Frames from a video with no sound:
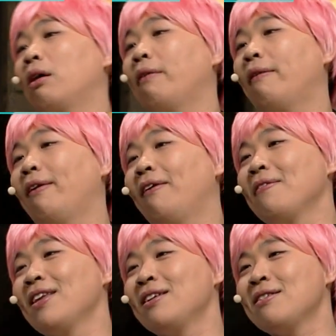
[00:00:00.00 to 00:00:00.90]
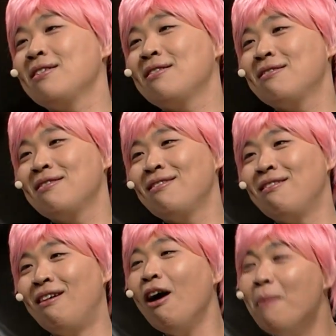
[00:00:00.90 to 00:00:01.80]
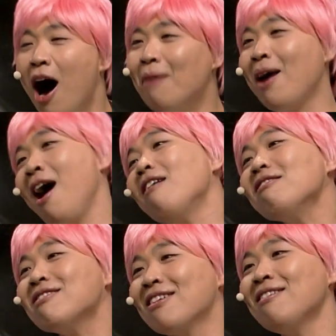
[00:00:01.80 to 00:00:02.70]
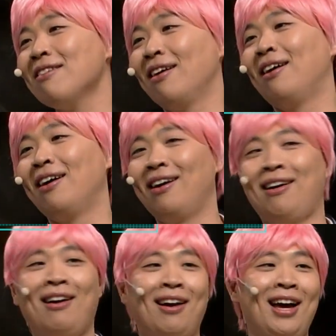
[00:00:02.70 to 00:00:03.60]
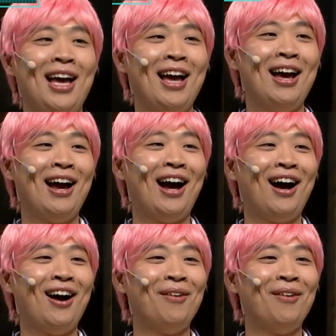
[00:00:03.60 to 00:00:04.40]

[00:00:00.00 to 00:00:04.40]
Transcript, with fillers: 어, 짜증나. 어마어마하거든. 어, 예. 짜증나.